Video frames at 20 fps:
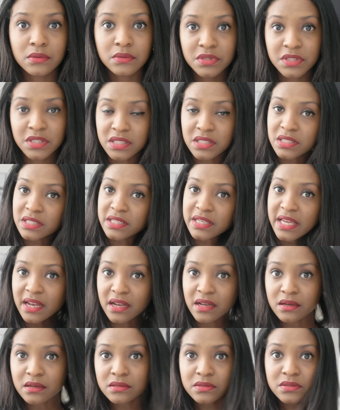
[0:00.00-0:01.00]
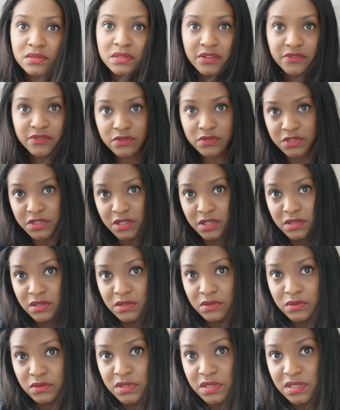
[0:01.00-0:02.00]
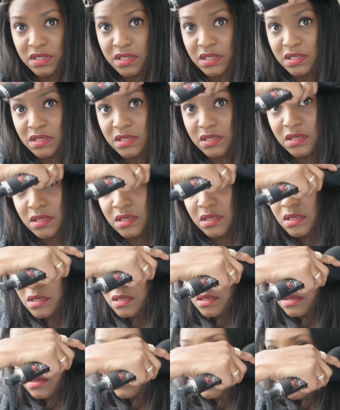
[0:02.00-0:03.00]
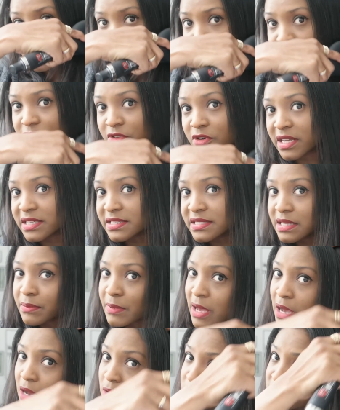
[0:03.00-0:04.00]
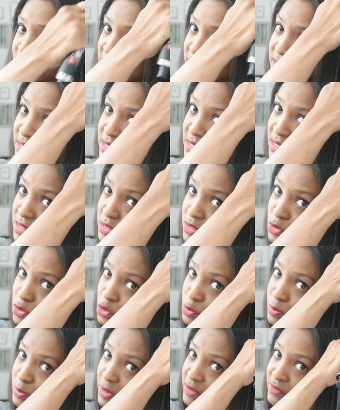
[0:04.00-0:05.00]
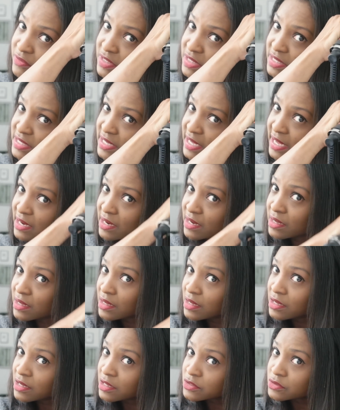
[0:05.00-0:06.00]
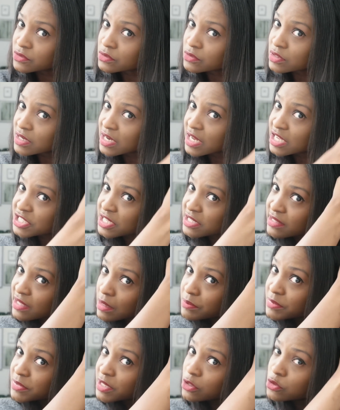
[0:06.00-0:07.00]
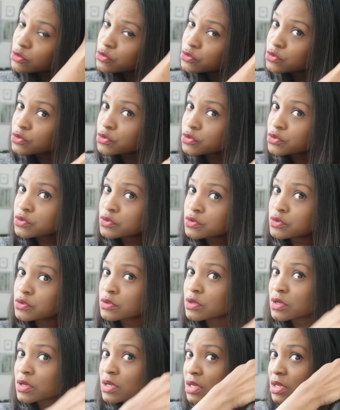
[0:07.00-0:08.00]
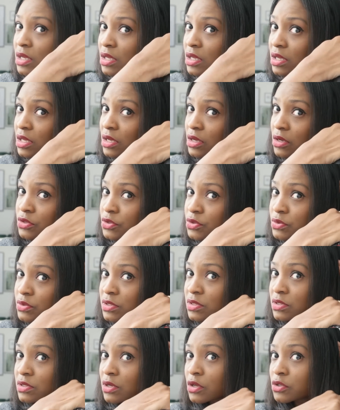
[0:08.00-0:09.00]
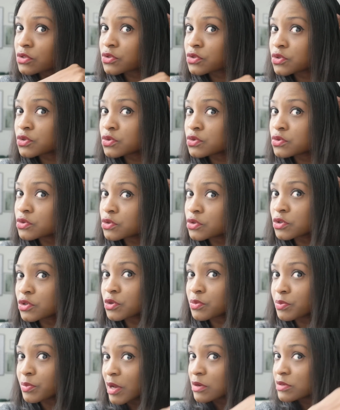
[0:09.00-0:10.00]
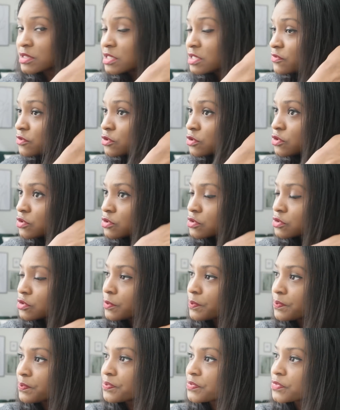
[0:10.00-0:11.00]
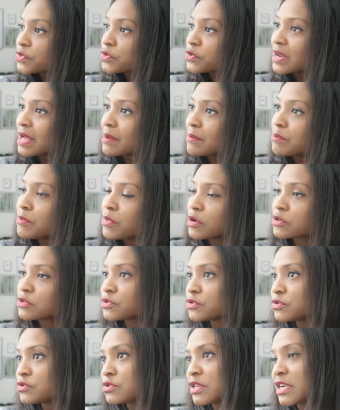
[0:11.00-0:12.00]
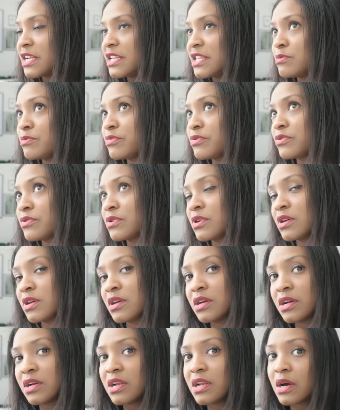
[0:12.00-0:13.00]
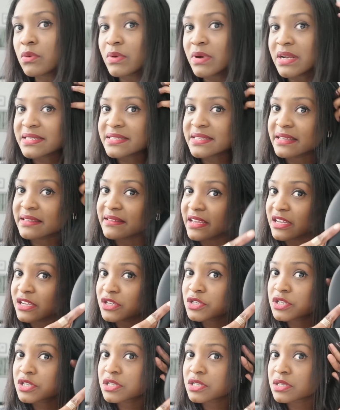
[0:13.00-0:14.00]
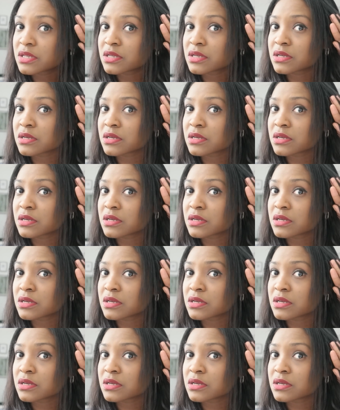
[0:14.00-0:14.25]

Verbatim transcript: C'est nickel, hein ça fonctionne aussi. Voilà, faut rester par contre assez superficiel. Donc là, j'attrape bien le dessus et ensuite en dessous, donc pas au niveau de, de la bande de clip, là où elle s'attache.